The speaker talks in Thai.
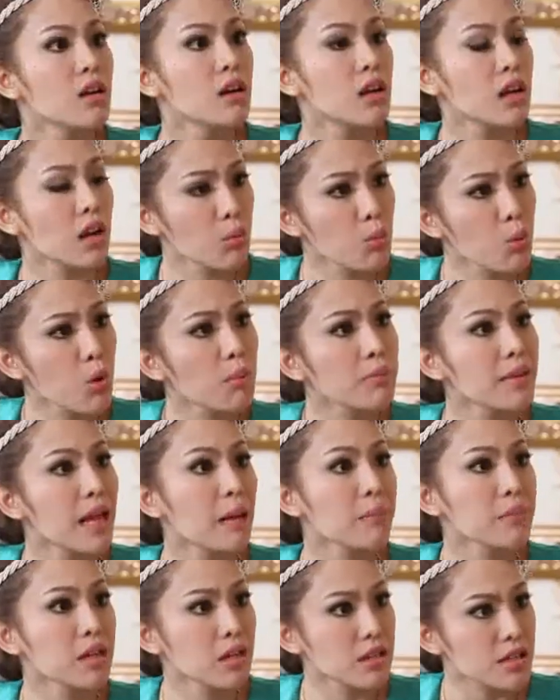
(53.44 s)
แล้วบวม
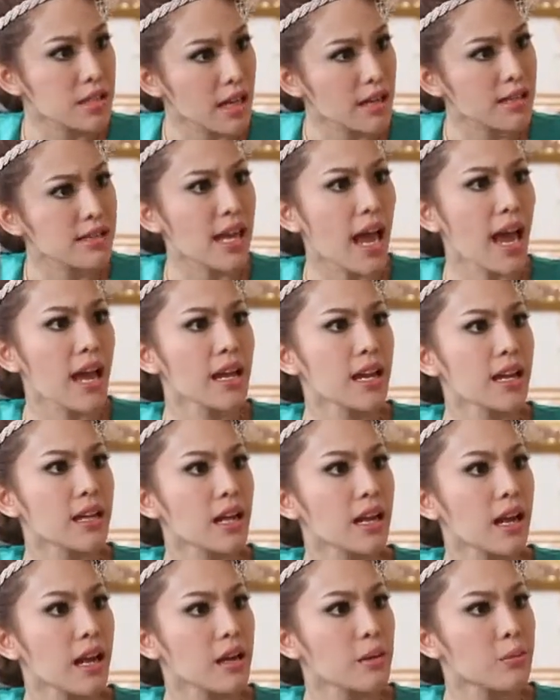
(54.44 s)
น้ำเกิดจากสาเหตุ
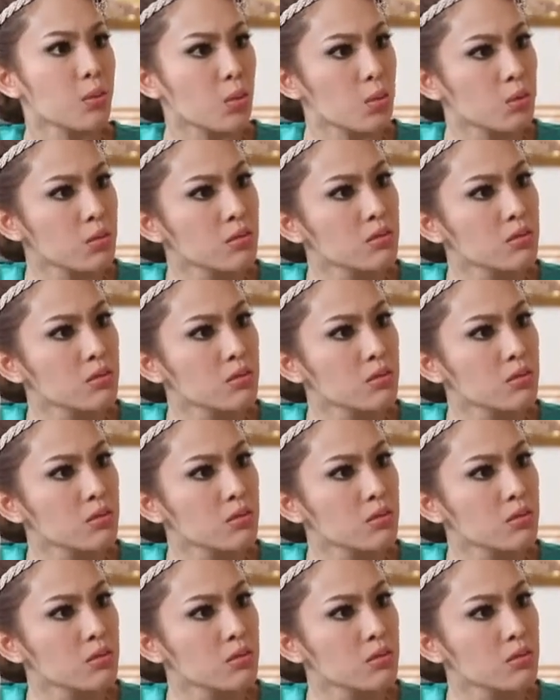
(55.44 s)
อะไรบุ๋ม